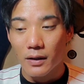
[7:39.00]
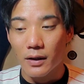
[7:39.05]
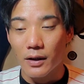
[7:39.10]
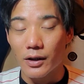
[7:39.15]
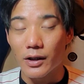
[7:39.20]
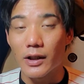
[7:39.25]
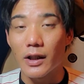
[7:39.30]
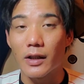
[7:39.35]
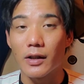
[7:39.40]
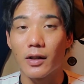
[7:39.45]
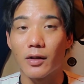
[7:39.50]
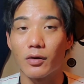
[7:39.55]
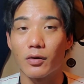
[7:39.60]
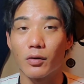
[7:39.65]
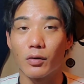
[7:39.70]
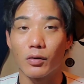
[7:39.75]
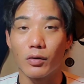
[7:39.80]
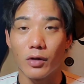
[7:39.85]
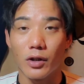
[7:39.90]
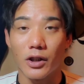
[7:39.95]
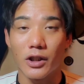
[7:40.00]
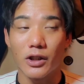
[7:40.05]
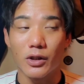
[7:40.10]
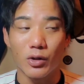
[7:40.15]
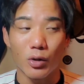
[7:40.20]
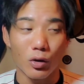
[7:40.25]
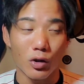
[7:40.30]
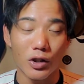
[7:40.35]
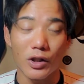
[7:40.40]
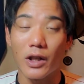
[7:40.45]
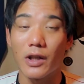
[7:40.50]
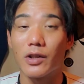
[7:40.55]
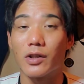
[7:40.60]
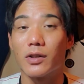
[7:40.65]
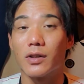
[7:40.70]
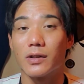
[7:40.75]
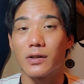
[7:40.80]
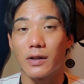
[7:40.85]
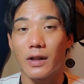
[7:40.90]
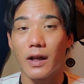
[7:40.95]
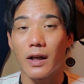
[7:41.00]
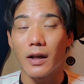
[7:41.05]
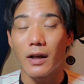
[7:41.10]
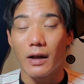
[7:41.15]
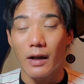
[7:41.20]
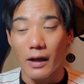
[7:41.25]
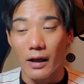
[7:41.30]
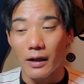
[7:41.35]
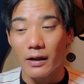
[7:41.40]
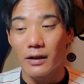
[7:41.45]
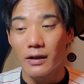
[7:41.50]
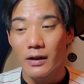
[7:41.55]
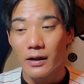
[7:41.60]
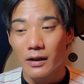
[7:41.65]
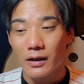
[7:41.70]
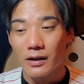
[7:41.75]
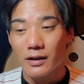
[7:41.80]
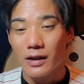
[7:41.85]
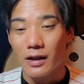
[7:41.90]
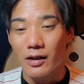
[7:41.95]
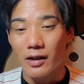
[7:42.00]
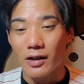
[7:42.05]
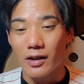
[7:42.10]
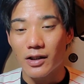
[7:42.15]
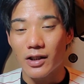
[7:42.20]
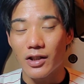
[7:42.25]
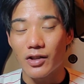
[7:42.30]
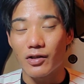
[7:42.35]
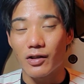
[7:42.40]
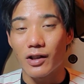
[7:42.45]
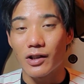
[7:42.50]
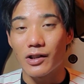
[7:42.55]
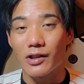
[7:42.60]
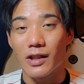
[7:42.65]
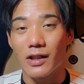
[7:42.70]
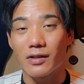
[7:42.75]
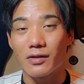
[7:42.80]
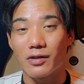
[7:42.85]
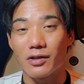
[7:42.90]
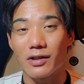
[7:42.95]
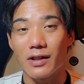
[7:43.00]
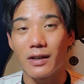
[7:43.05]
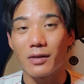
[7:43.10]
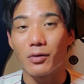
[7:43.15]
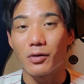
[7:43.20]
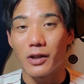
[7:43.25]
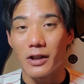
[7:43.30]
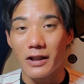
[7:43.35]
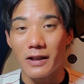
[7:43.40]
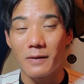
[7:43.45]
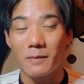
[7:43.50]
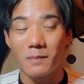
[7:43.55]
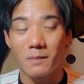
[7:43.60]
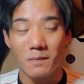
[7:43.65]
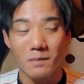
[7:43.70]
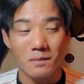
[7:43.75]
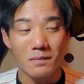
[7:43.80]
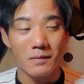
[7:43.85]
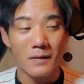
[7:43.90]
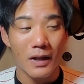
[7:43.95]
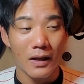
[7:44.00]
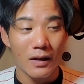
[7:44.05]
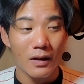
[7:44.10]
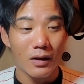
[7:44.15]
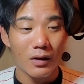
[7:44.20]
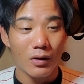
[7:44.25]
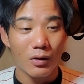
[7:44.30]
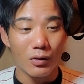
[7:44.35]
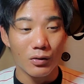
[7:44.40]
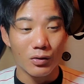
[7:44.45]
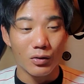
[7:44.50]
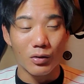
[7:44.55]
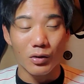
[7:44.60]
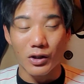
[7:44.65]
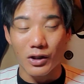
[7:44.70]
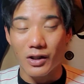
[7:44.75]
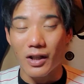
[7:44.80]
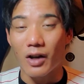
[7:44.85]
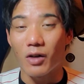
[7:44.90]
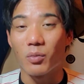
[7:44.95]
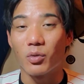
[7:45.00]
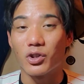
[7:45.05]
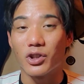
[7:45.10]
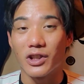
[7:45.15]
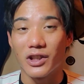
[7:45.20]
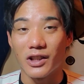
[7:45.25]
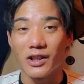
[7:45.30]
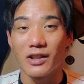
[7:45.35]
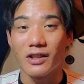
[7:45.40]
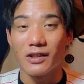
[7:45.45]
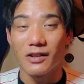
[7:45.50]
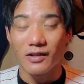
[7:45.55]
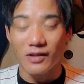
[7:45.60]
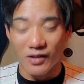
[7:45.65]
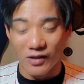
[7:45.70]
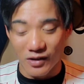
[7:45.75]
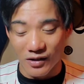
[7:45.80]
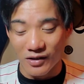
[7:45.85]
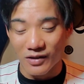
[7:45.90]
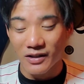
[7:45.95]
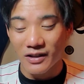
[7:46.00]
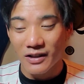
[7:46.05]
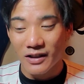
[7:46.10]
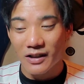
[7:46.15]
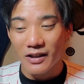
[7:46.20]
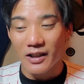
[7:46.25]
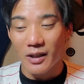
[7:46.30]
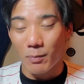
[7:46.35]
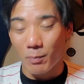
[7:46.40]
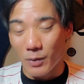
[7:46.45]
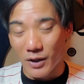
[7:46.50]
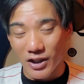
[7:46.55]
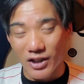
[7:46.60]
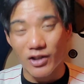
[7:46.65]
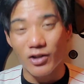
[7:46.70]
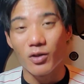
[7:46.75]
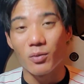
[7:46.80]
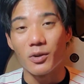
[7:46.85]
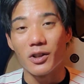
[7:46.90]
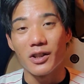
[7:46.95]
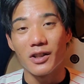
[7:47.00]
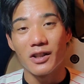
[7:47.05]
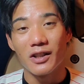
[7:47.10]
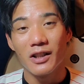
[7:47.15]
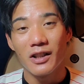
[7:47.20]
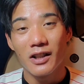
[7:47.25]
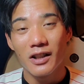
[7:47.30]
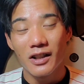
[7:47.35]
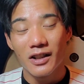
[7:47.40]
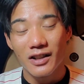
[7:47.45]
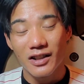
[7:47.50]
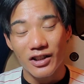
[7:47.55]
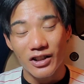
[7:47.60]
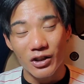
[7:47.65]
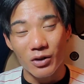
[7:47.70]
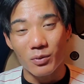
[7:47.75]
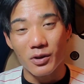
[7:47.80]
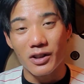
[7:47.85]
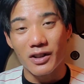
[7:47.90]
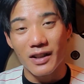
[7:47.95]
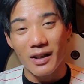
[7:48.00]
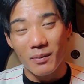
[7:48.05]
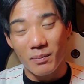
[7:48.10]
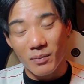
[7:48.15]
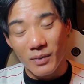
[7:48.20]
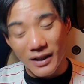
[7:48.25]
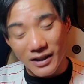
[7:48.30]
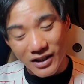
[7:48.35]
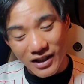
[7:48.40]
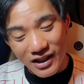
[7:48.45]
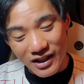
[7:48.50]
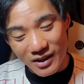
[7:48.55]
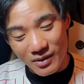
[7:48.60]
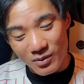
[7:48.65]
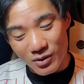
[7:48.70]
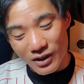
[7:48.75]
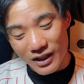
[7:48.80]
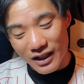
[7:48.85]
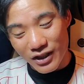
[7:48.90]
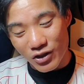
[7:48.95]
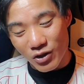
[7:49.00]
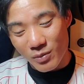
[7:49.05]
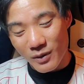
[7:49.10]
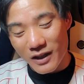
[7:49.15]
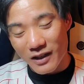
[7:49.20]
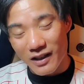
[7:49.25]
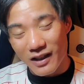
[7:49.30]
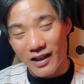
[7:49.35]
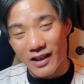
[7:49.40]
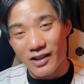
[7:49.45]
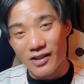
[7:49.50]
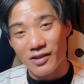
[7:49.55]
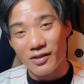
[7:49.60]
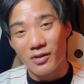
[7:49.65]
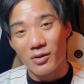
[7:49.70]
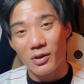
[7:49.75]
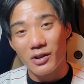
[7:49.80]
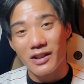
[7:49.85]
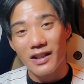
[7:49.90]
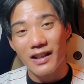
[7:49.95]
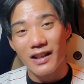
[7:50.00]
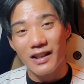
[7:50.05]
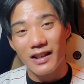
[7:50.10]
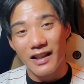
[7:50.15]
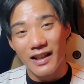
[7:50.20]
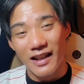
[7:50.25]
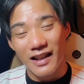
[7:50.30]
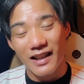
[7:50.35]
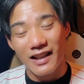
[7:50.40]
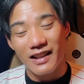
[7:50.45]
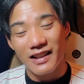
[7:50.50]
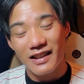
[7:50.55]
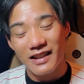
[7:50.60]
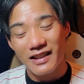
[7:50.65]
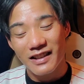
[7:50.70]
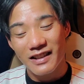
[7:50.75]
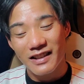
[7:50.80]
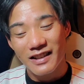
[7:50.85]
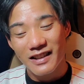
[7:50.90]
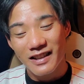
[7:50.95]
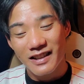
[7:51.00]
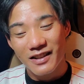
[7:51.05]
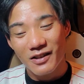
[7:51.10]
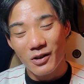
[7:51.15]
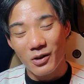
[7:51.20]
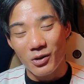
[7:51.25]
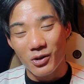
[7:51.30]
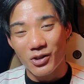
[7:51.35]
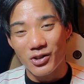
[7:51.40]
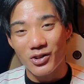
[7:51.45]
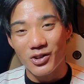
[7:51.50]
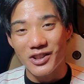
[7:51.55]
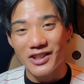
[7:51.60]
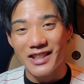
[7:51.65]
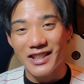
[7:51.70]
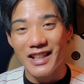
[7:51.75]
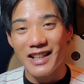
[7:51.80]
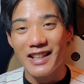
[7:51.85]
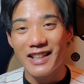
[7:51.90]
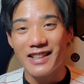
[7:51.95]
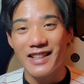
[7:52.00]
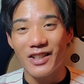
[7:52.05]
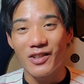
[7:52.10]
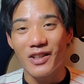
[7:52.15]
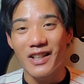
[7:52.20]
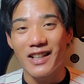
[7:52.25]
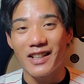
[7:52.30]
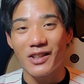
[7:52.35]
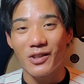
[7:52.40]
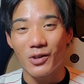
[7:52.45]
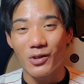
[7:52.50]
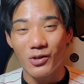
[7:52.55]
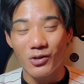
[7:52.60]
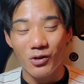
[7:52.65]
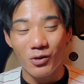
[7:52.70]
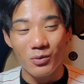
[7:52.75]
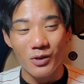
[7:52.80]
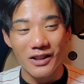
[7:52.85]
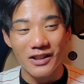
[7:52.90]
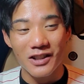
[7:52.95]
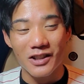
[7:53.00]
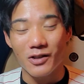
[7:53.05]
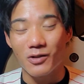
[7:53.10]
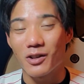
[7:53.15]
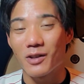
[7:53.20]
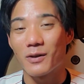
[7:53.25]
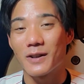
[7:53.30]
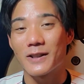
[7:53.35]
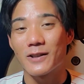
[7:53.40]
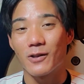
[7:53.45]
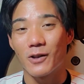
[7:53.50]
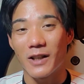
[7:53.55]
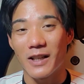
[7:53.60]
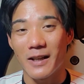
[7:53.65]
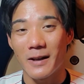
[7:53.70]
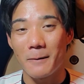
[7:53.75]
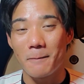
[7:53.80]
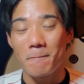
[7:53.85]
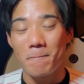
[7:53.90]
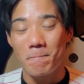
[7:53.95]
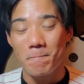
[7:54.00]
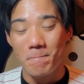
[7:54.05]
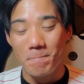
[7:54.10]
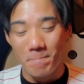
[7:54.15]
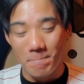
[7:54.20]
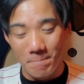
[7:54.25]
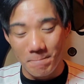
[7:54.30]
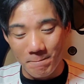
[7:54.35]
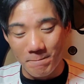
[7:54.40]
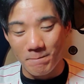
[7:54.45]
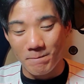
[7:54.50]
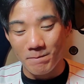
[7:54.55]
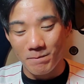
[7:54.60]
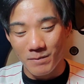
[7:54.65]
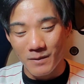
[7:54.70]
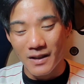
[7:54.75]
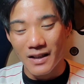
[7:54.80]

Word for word: で、2安打ということで、非常に元気ですね。はい。サンタナ選手が離脱した後に、本当に頼もしい、うん、やっぱ塩見塩見ってやっぱチームね序盤からずっといたらねこの順位じゃなかったのかなって本当思わせてくれますよねうん